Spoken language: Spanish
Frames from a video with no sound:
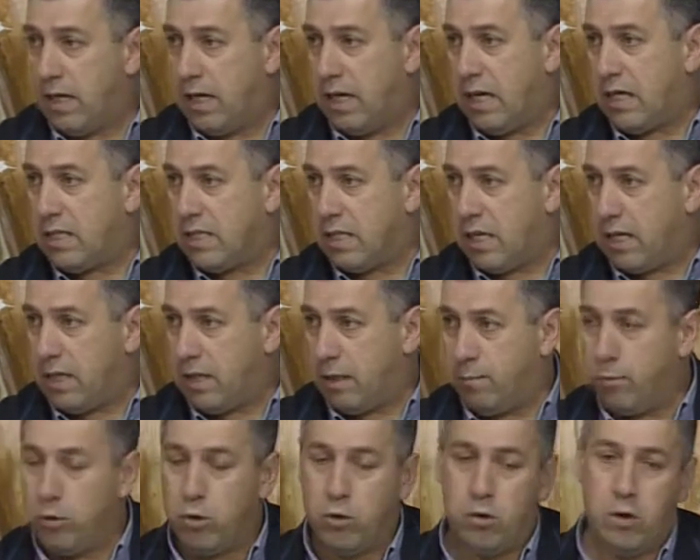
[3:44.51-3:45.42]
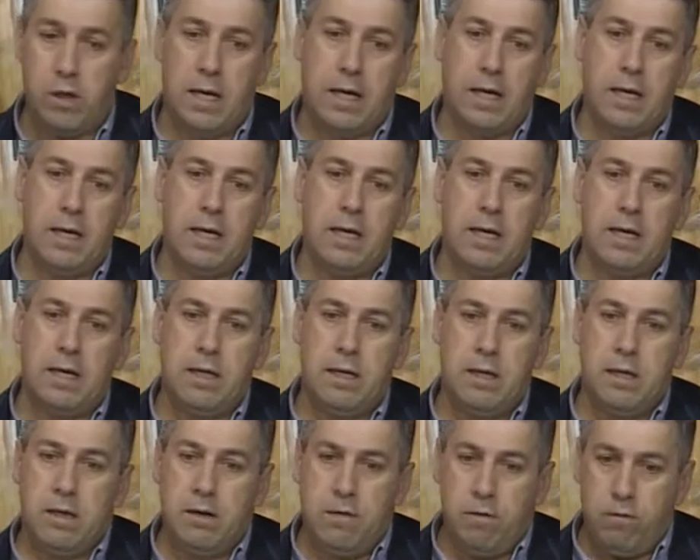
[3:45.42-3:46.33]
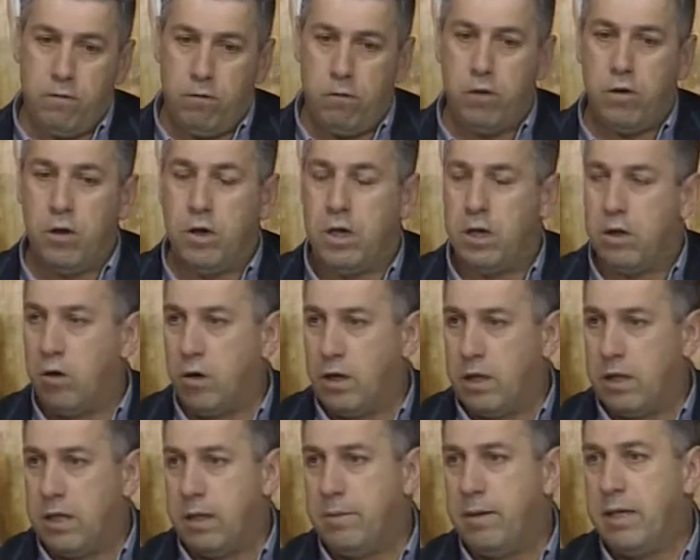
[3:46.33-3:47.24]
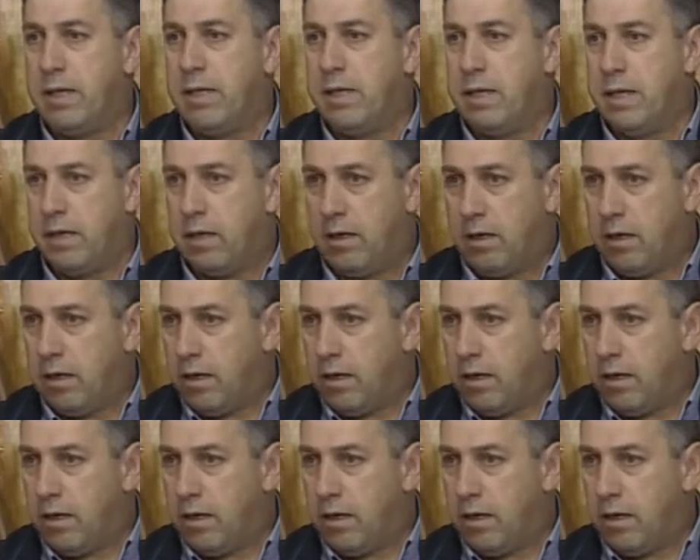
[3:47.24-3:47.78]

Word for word: hasta hace poco en la ría, funcione correctamente, eh,